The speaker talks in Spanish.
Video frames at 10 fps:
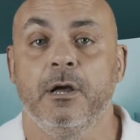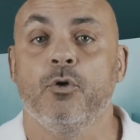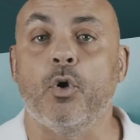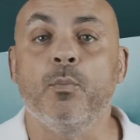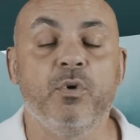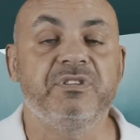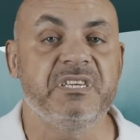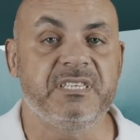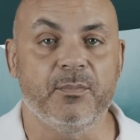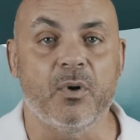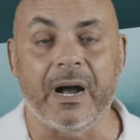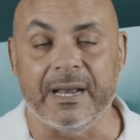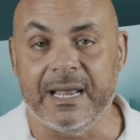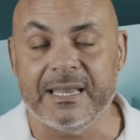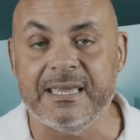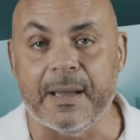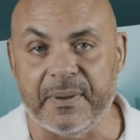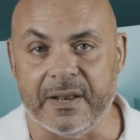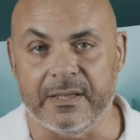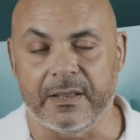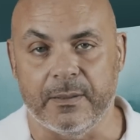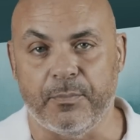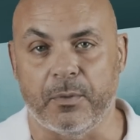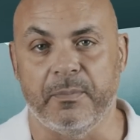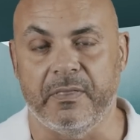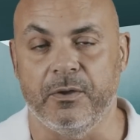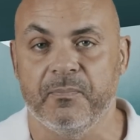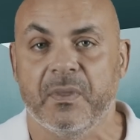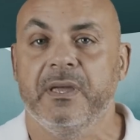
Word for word: con muchísimo a ganar y a perder de por medio.